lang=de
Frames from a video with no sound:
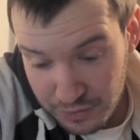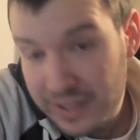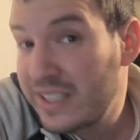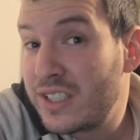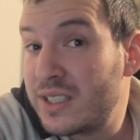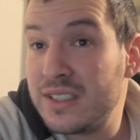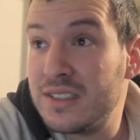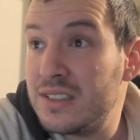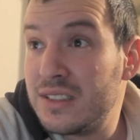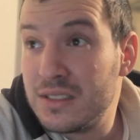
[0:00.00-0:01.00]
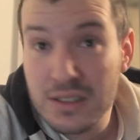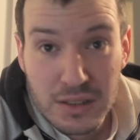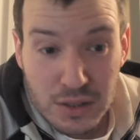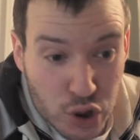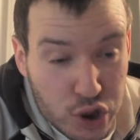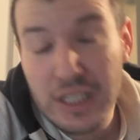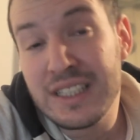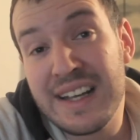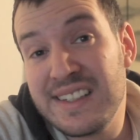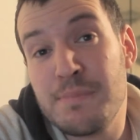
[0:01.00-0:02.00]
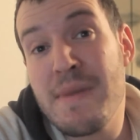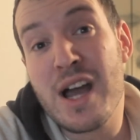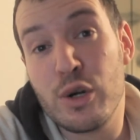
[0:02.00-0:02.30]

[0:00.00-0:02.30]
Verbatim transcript: Vielleicht äh, steht einer mehr